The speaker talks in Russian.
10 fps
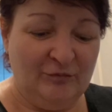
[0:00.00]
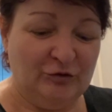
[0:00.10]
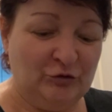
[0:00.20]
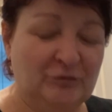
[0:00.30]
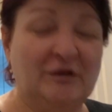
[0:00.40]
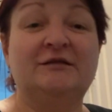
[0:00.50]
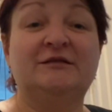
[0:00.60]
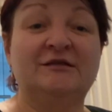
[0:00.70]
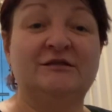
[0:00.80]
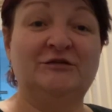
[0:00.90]
потом так
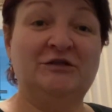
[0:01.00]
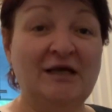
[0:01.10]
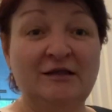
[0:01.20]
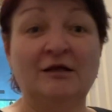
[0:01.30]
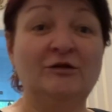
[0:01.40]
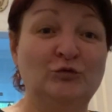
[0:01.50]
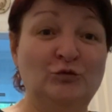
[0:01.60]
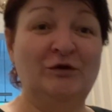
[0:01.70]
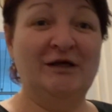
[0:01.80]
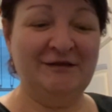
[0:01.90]
делаешь вид, я тону,
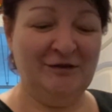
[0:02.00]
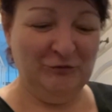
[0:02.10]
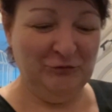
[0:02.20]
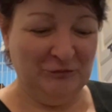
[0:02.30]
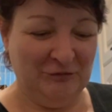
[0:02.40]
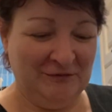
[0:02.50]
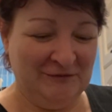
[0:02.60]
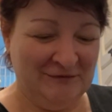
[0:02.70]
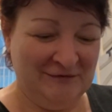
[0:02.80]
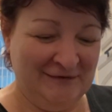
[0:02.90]
я тону.
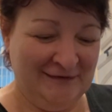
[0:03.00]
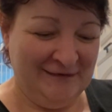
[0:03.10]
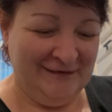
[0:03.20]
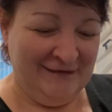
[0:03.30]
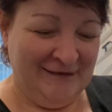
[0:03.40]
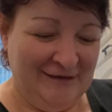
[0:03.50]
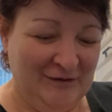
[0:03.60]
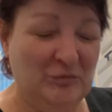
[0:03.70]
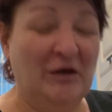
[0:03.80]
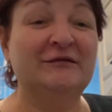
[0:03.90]
И
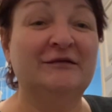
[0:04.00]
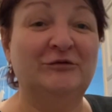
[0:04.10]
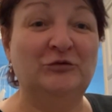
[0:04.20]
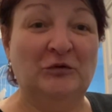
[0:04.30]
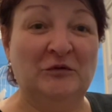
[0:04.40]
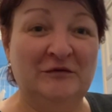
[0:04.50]
бах на дно.